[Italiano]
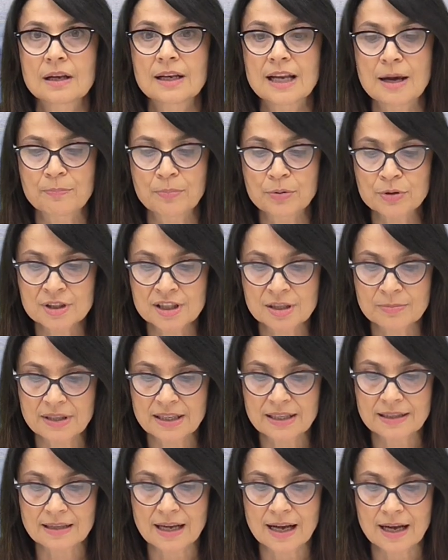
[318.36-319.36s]
La
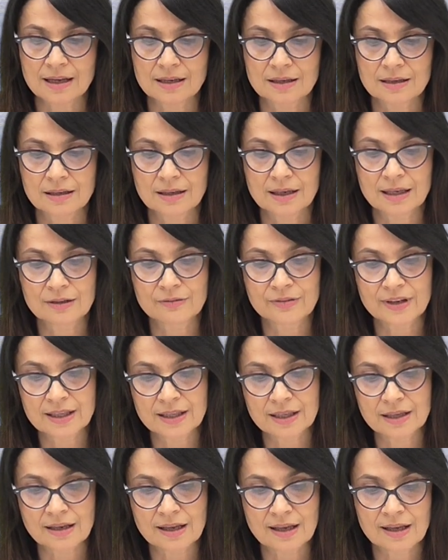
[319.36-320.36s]
possibilità che il
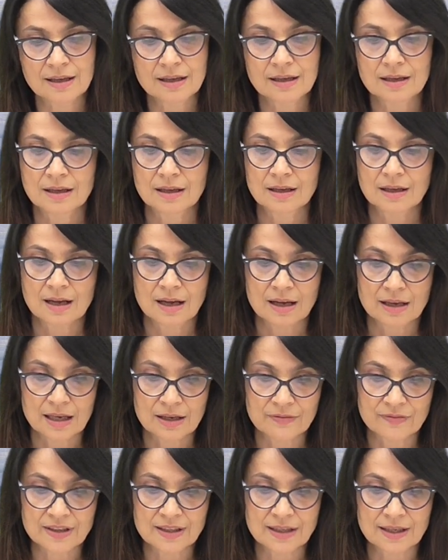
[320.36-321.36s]
venire
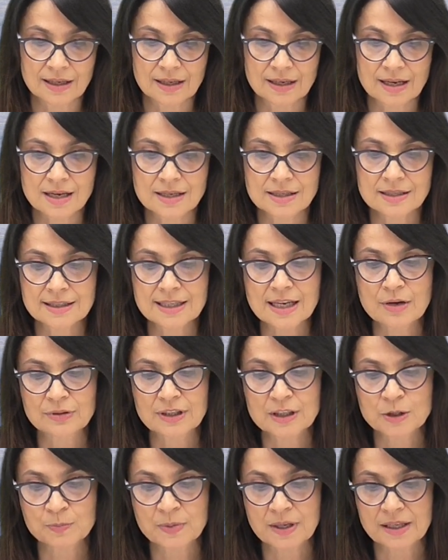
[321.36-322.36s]
e vedere sia
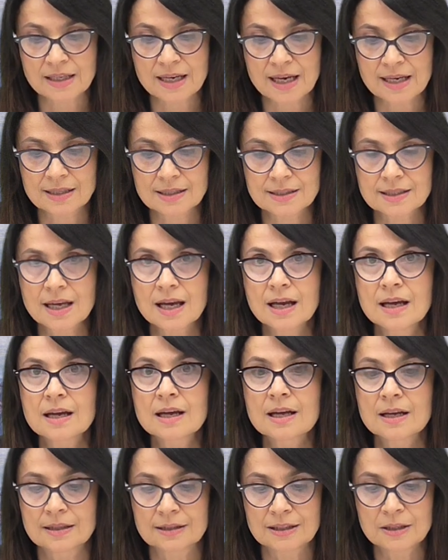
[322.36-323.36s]
un'esperienza
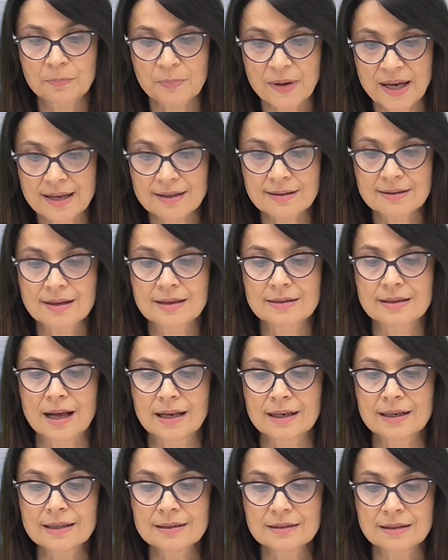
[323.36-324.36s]
dipende
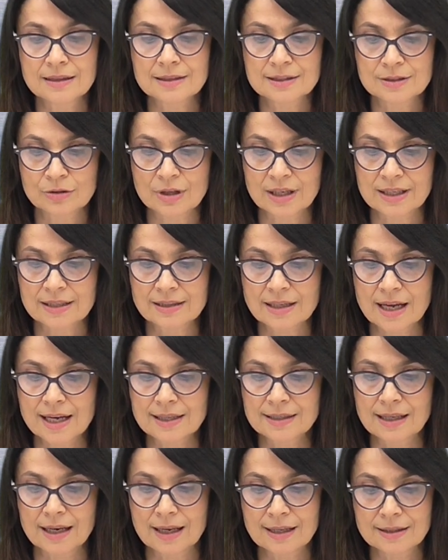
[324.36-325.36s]
dall'intenzionalità
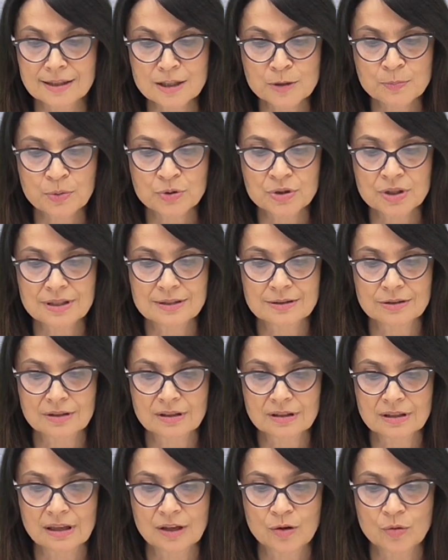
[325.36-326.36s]
e dalla
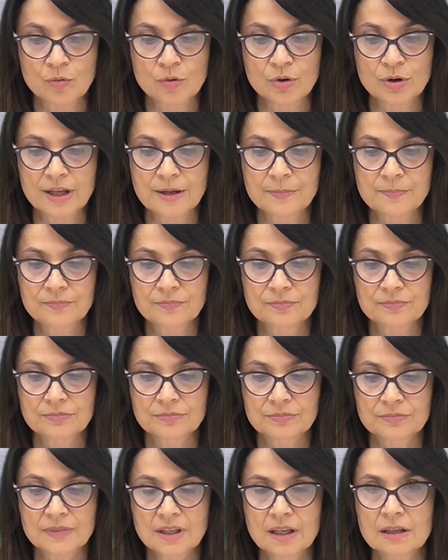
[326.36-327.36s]
disposizione del cuore.
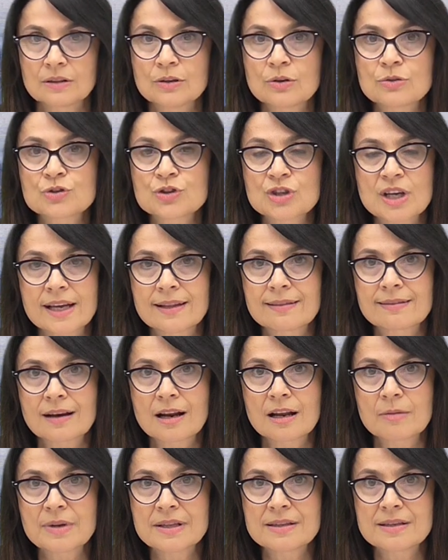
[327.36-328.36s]
Non
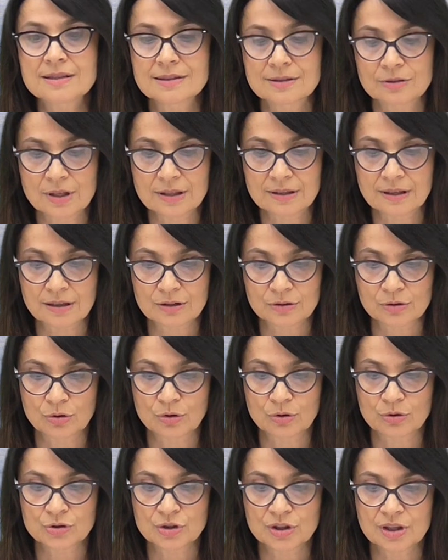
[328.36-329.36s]
c'entra la mediazione
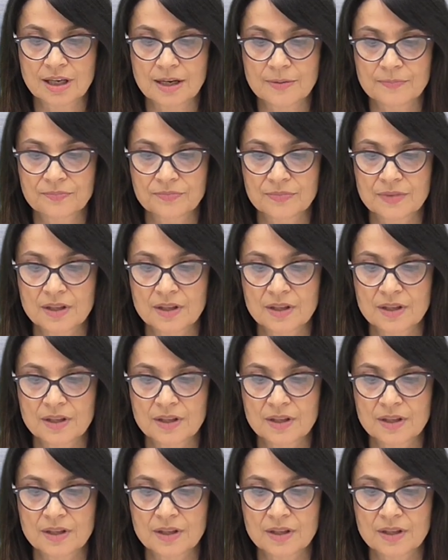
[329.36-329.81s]
tecnologica.